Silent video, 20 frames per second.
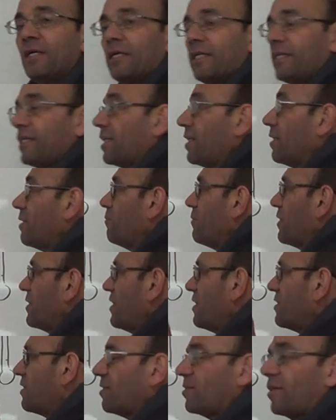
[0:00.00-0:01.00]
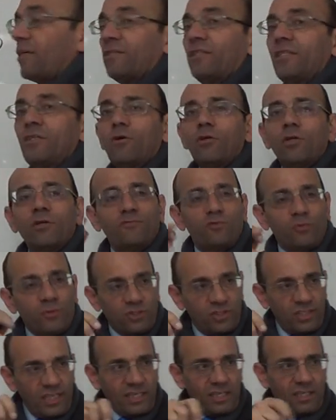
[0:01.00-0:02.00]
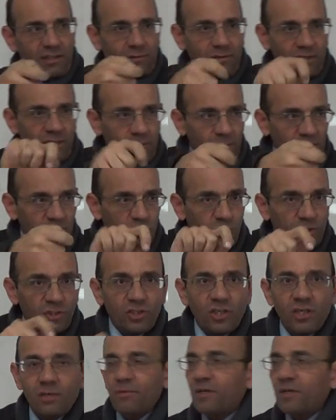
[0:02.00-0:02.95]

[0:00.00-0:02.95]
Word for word: هي بس حتى تعطيني أون أوف سويتش زي الثيرمال سويتش اللي